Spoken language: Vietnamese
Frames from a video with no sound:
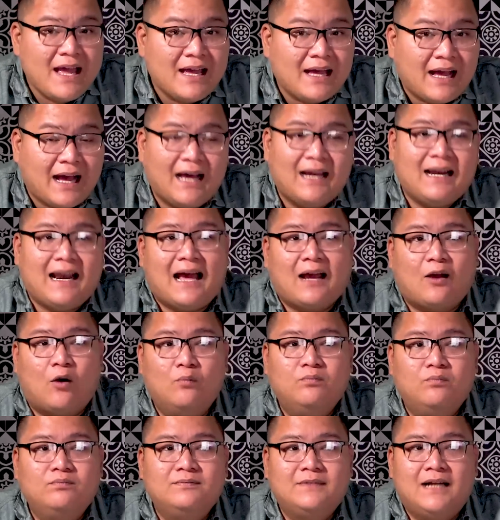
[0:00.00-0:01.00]
à, là
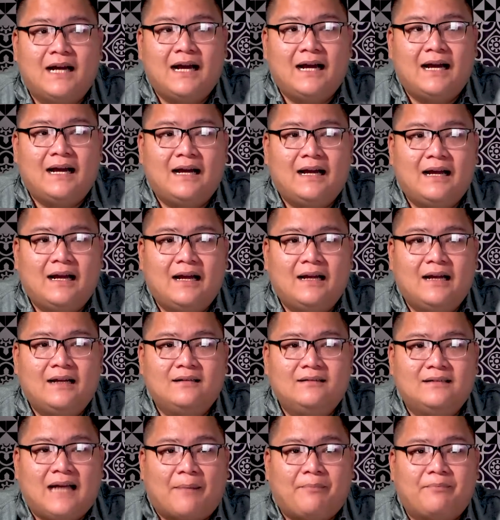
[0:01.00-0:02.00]
cũng à,
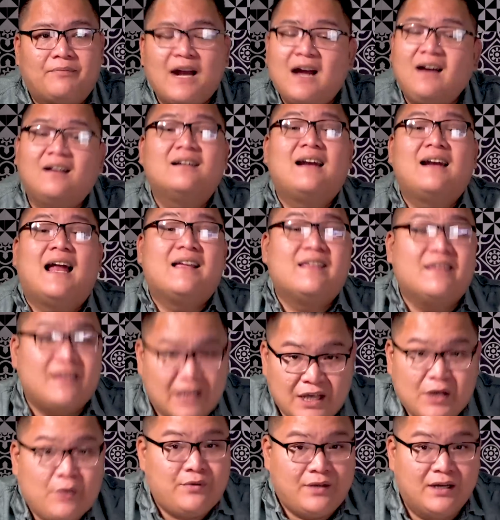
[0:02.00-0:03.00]
gặp rất là
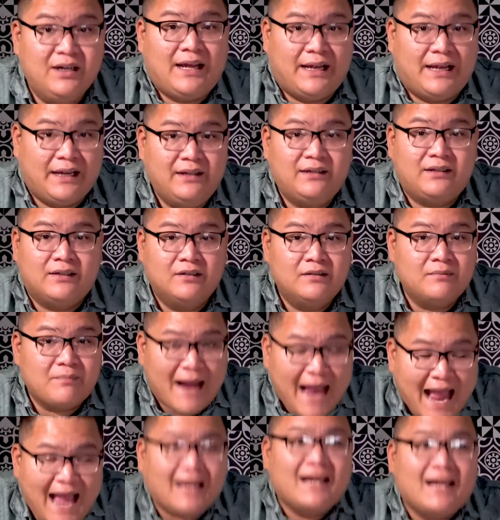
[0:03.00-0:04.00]
nhiều những hiện tượng
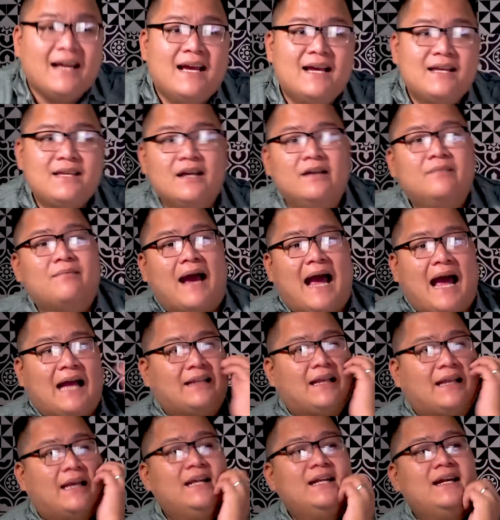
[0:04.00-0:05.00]
ma nhưng mà
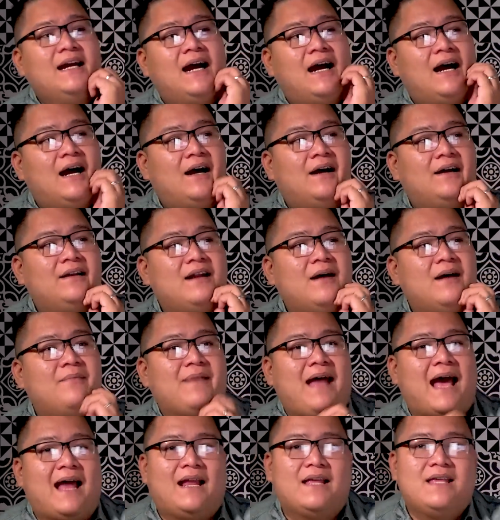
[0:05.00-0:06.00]
chỉ à, nôm
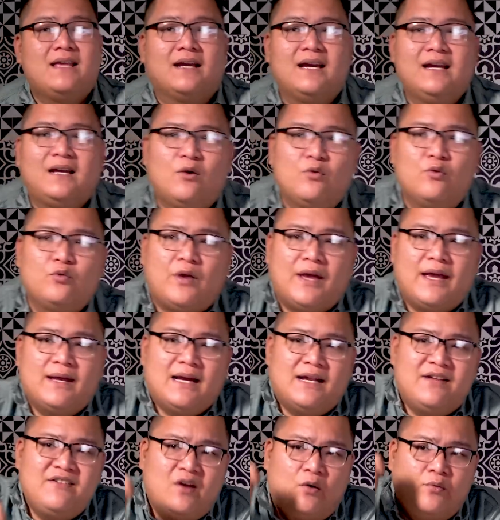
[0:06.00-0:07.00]
na là những cái câu chuyện
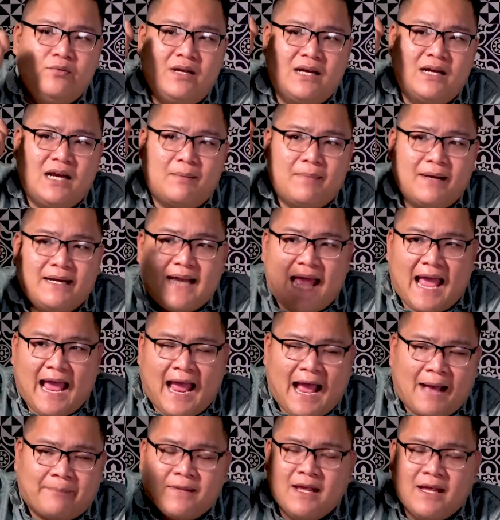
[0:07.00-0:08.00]
là ví dụ như là bị
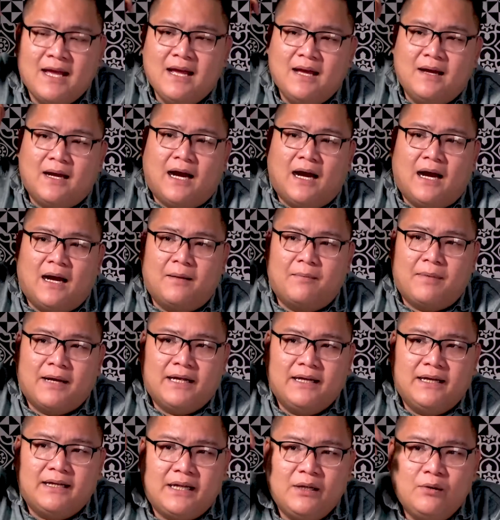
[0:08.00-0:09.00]
đè à, bị
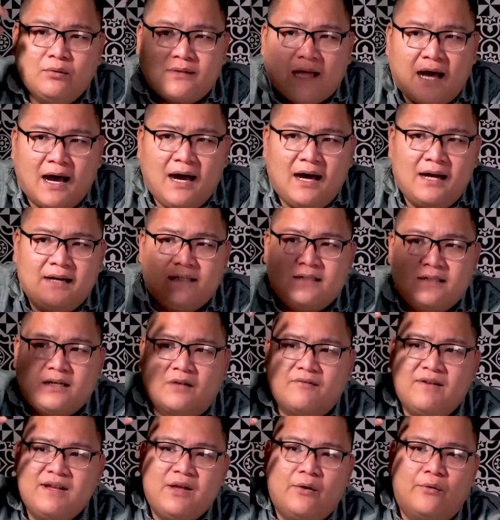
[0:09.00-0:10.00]
kêu tên rồi
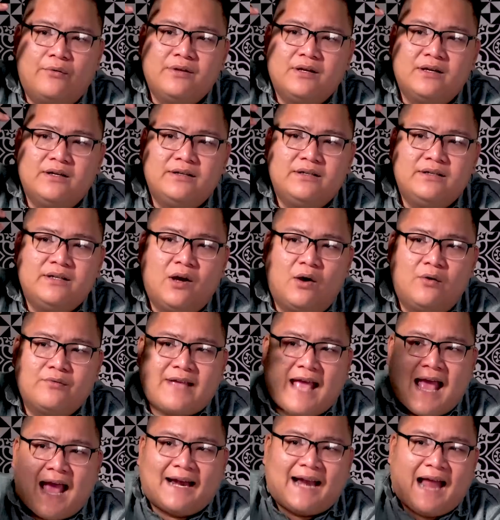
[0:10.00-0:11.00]
ví dụ như vô
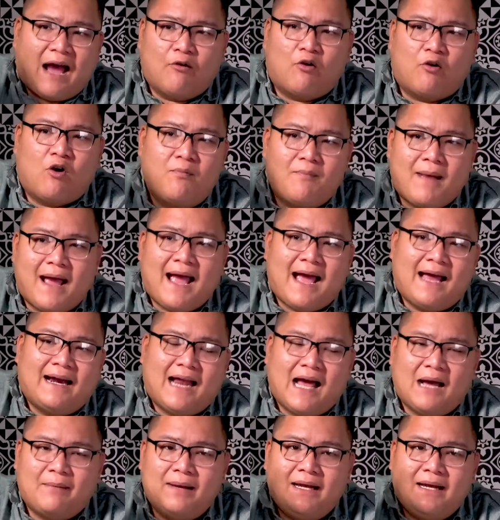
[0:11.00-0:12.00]
nhà nào có ma
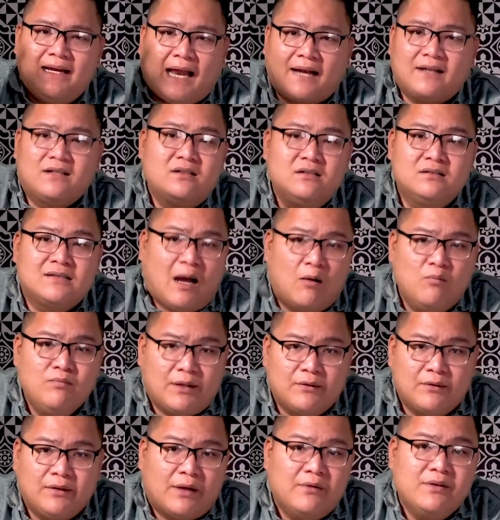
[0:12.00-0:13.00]
là bị lạnh xương sống
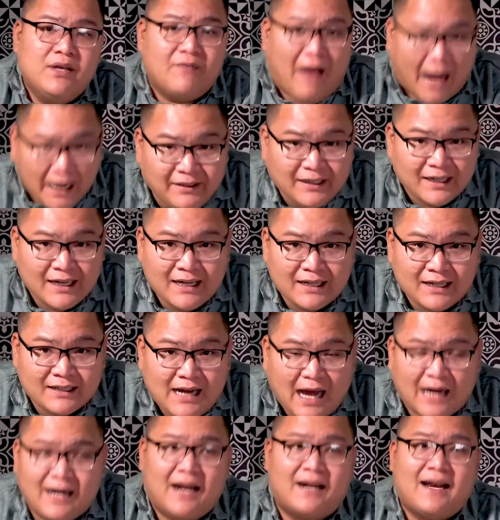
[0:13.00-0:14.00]
kiểu kiểu như vậy
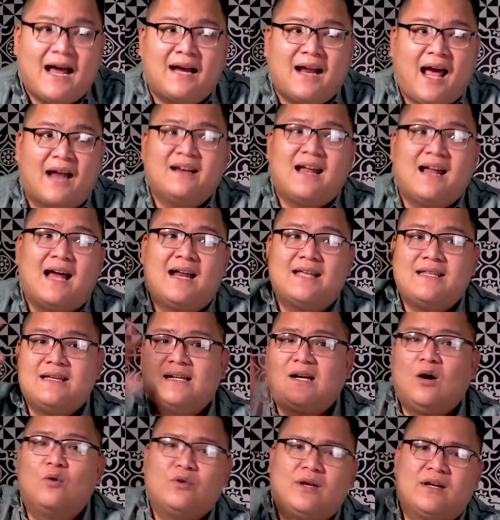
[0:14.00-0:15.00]
đó thành ra thành ra là những
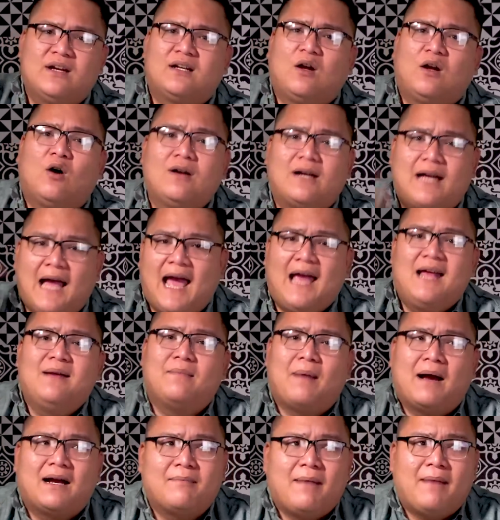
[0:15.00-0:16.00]
câu chuyện đó thôi kể
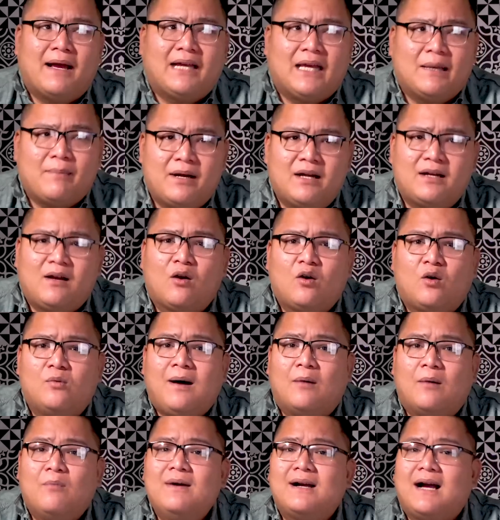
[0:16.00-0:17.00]
bạn bạn kiệt bên đó thôi cũng
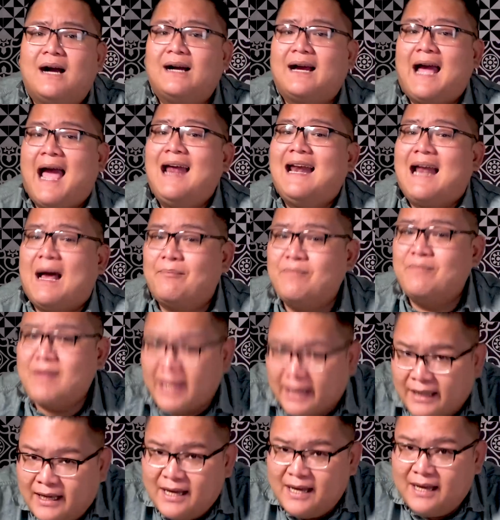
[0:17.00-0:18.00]
không có cần kể làm làm
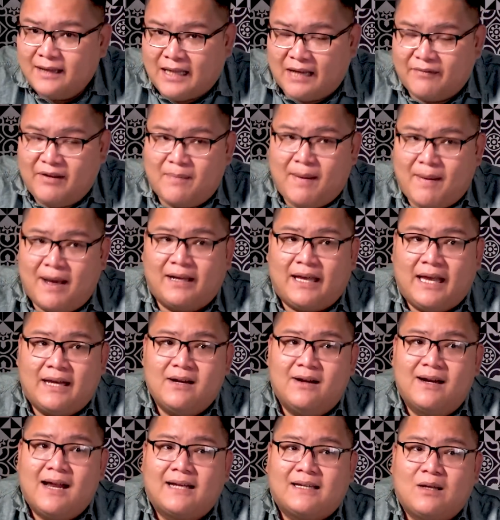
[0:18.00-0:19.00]
gì tại vì bạn kiệt
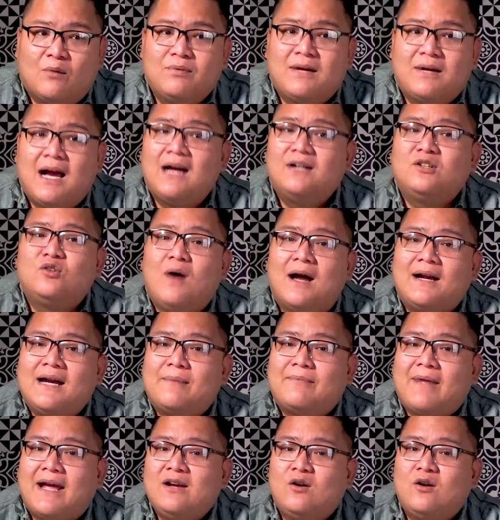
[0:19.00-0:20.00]
nói là trong kênh của anh
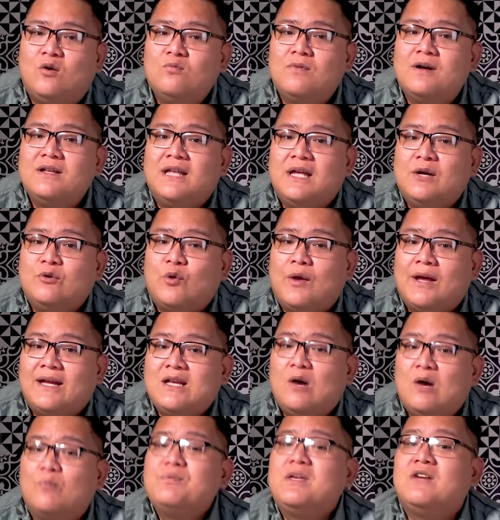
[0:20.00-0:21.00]
em thấy cũng có nhiều chuyện
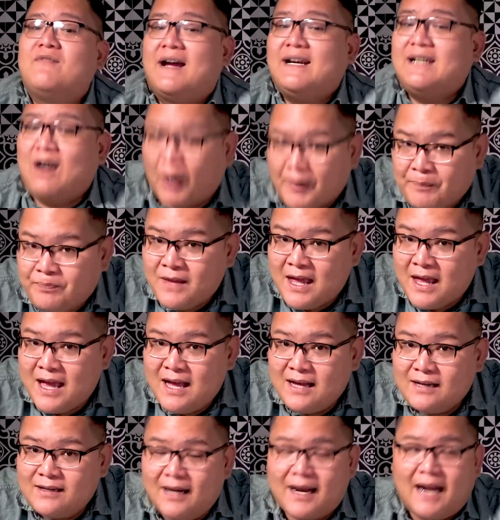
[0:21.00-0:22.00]
giống như vậy rồi
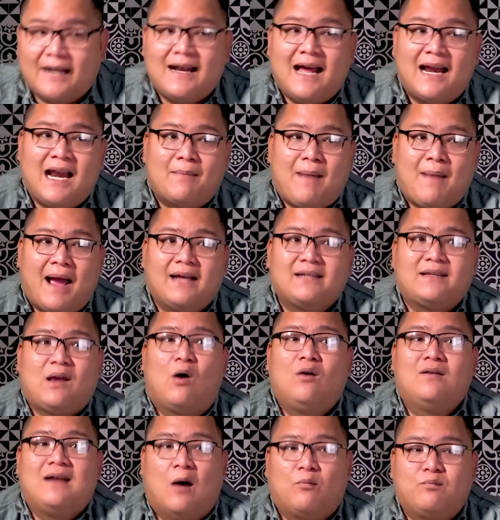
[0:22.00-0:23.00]
nên thành ra là bạn
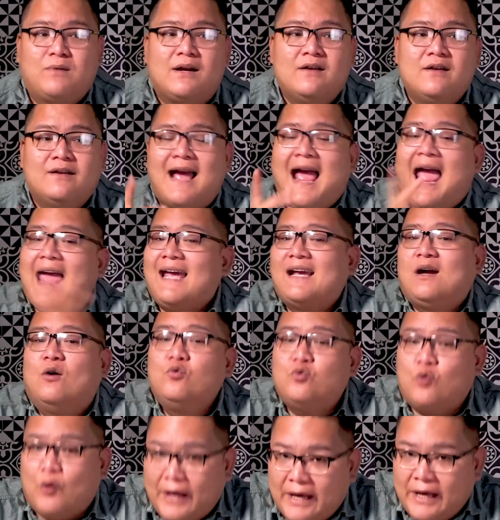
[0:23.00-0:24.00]
chọn lọc ra được hai cái câu
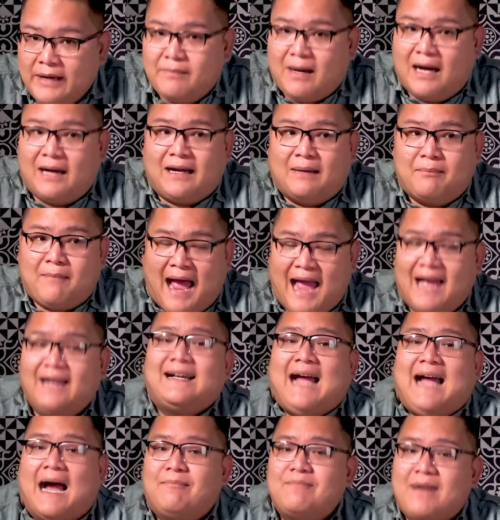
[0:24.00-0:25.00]
chuyện mà bạn
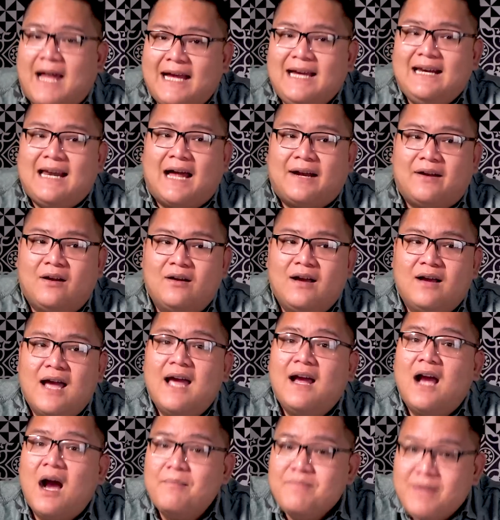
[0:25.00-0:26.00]
cảm thấy là nó ghê
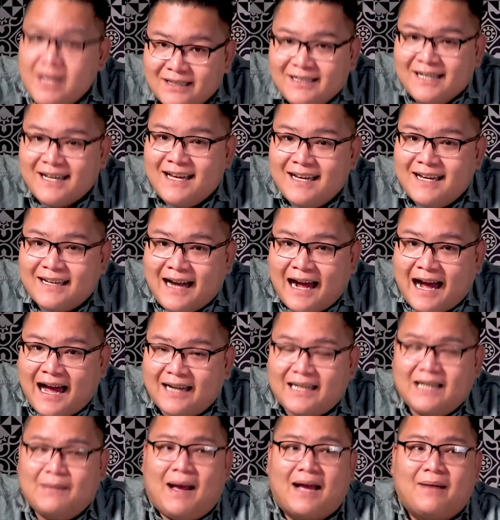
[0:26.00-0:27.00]
gớm nhất à,
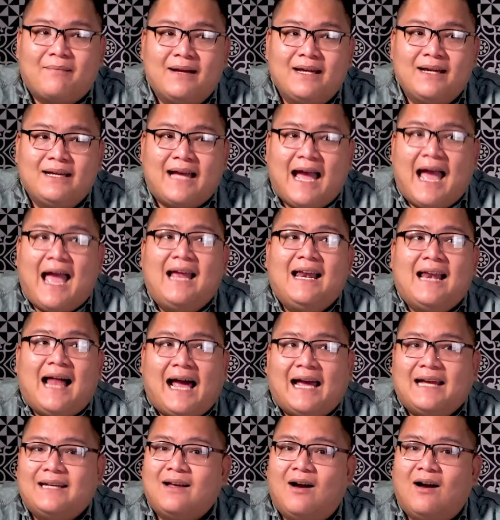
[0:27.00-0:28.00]
thì bạn mới kể
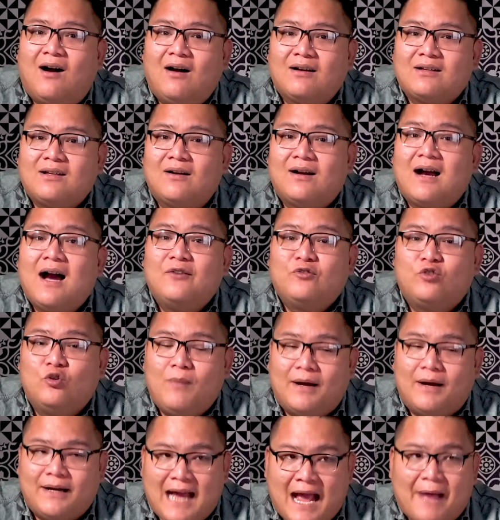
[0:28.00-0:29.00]
lại cho cho kênh của
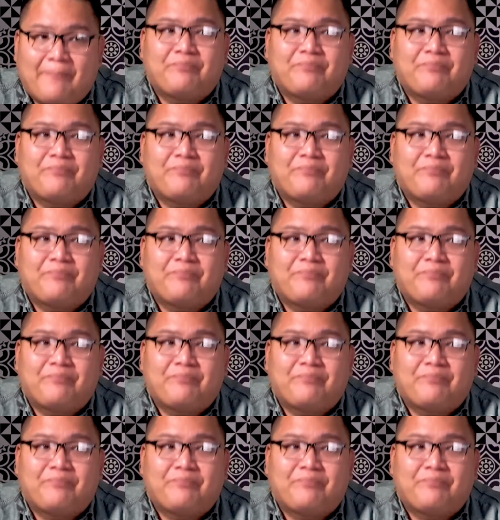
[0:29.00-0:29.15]
mình ha